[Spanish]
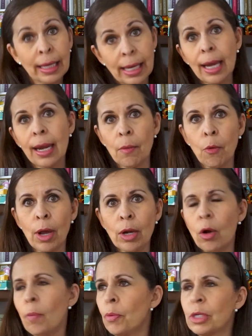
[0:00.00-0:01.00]
Y al
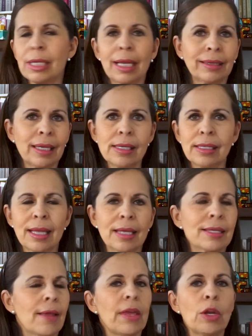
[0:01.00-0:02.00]
abuelo, pues la
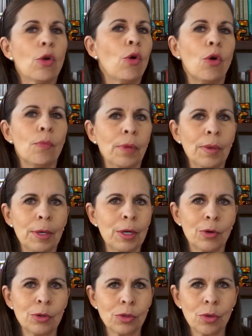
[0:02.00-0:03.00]
tristeza de no
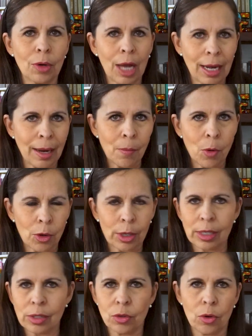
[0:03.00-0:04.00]
convivir con su gran
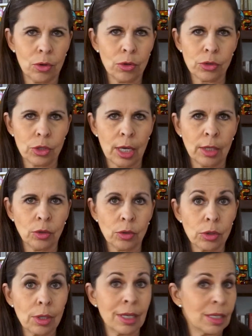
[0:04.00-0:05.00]
amor que son los
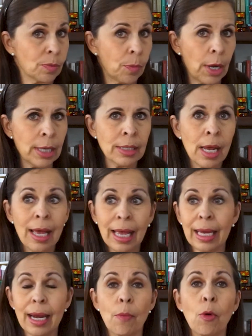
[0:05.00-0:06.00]
nietos. Después,
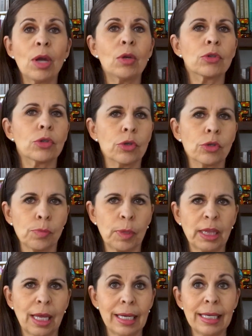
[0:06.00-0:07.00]
el abuelo se
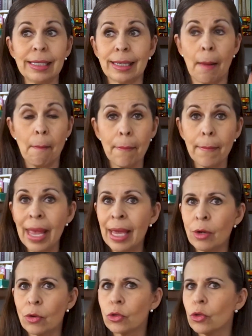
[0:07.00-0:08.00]
hospitaliza,
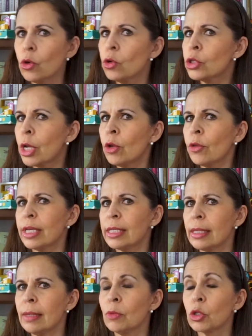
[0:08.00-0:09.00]
menos, no se lo
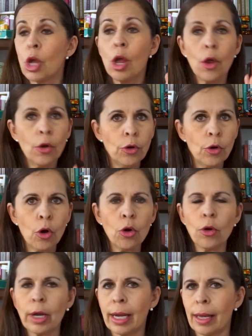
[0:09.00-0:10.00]
decimos, no
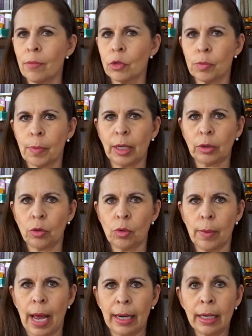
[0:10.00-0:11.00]
lo queremos
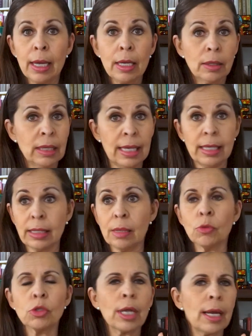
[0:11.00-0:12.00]
perturbar. Le
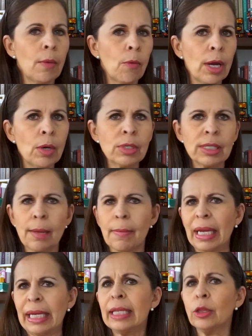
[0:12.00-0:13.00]
decimos que el abuelo está
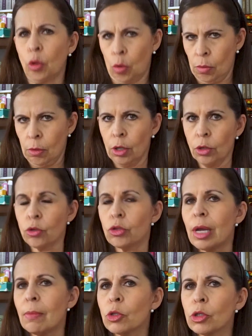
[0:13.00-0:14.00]
malito, y
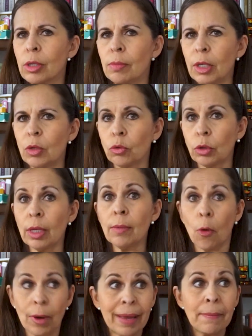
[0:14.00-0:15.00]
usamos
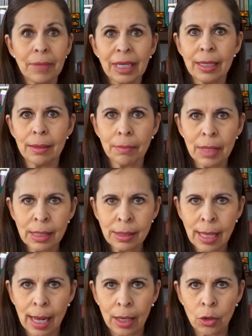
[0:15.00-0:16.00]
diminutivo que
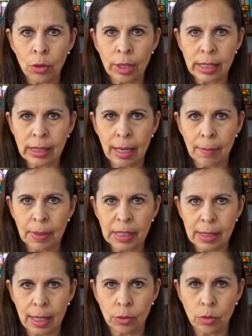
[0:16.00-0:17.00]
minimiza lo que está
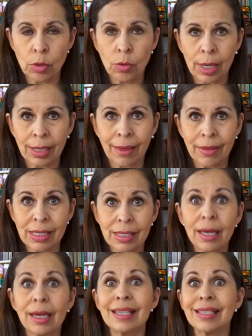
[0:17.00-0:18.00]
pasando en lugar de
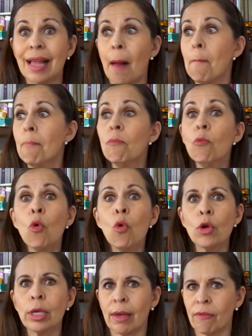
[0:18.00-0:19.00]
decirle está
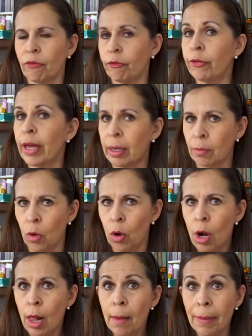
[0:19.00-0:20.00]
muy enfermo,
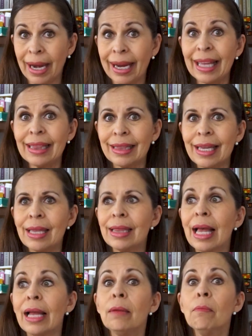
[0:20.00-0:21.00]
para que
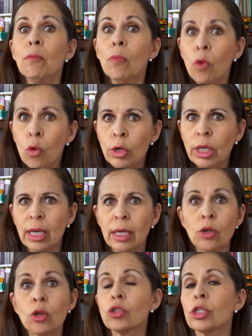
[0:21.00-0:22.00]
entienda el muy
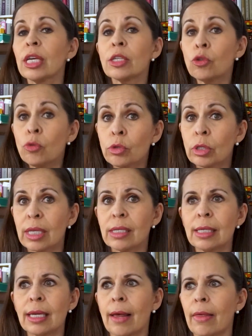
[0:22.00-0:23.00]
y no se asuste
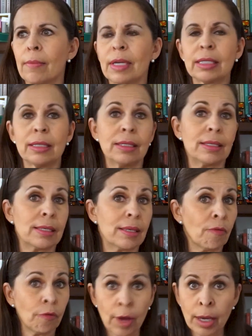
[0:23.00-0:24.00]
si nada más dices
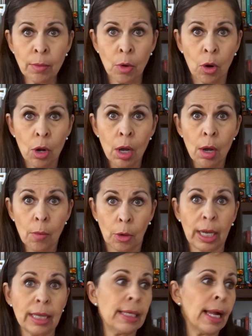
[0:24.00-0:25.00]
enfermo,
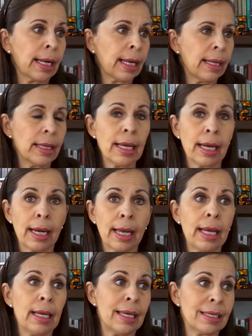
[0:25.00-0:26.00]
porque el día que le digan
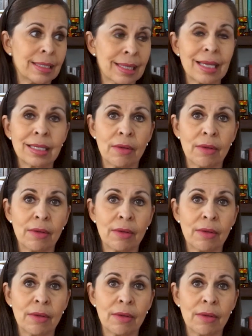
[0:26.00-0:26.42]
a él estás